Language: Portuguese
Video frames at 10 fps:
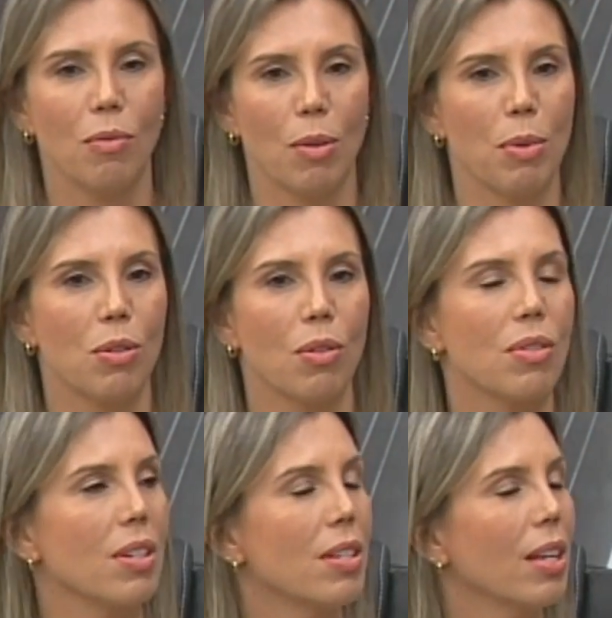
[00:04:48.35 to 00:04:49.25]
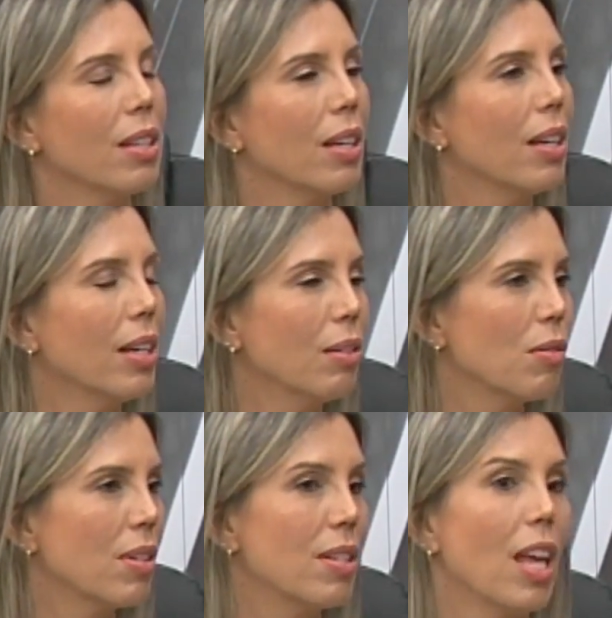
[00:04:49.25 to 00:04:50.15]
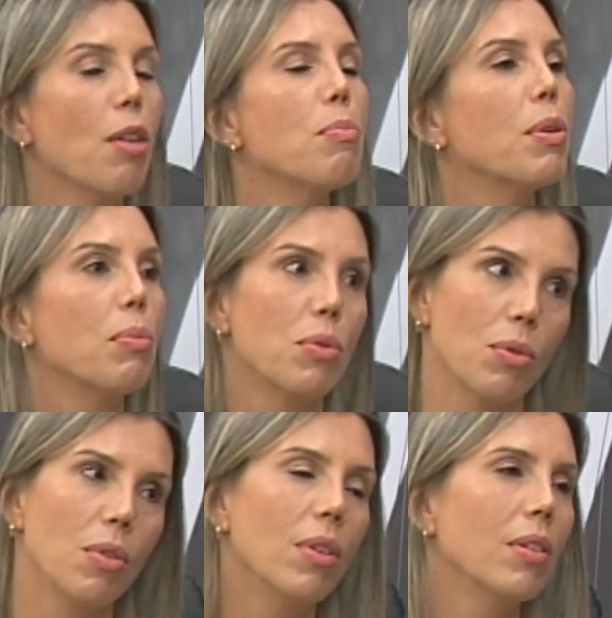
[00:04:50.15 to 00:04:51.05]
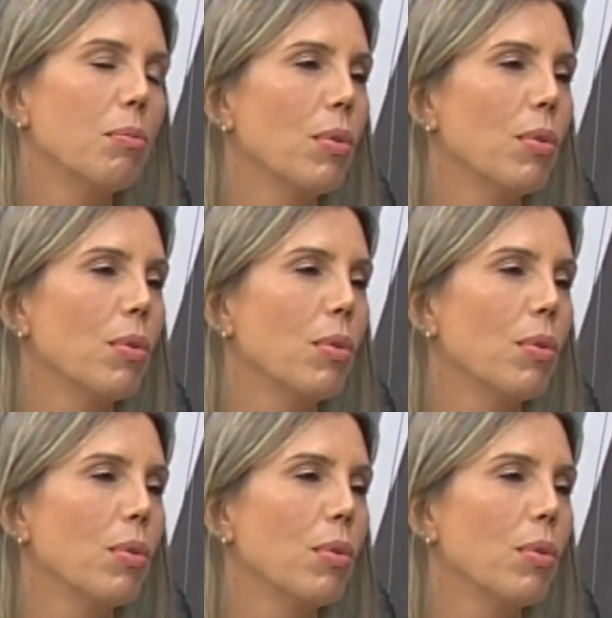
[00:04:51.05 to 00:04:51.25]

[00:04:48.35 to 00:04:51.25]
uma pessoa com 60 anos que sempre buscou,